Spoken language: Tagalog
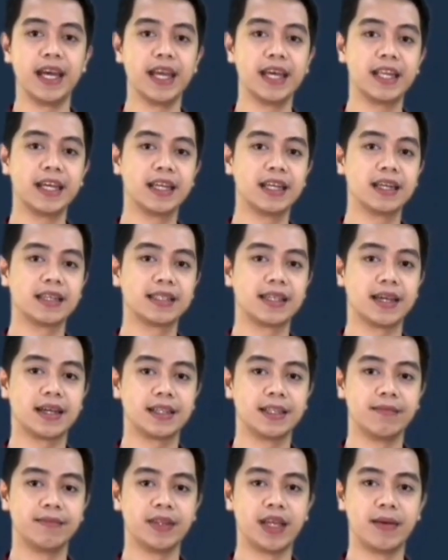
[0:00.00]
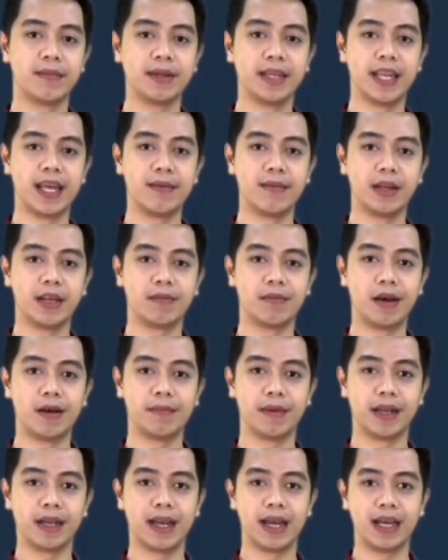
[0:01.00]
Banayad hanggang sa katamtaman lamang ng
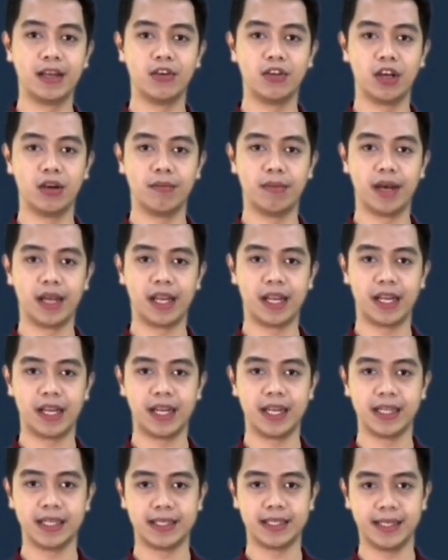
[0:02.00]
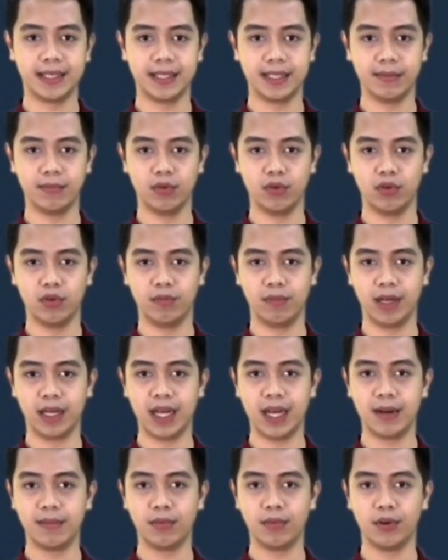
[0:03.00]
mga pag-alon ang mararanasan sa buong
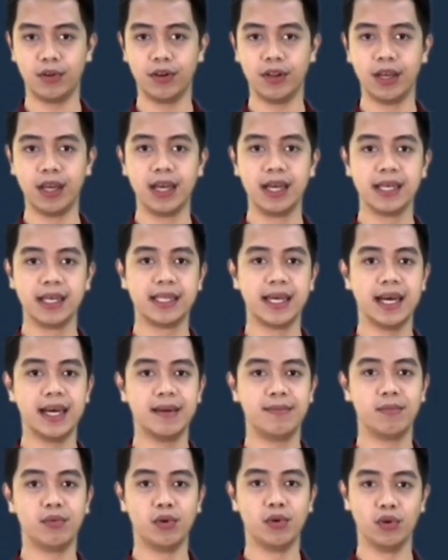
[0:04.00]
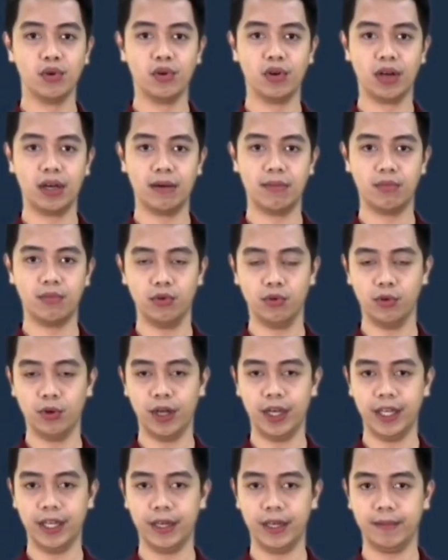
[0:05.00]
maghapon sa buong
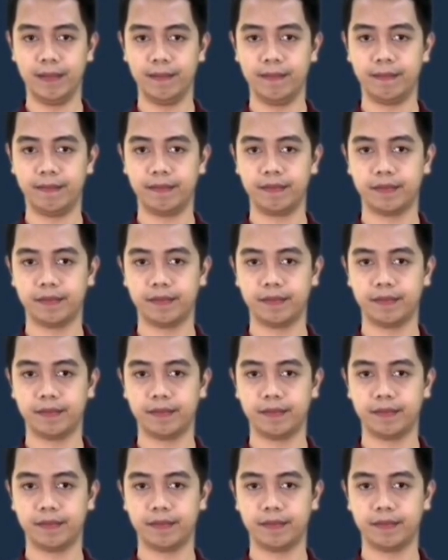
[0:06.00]
kapuluan.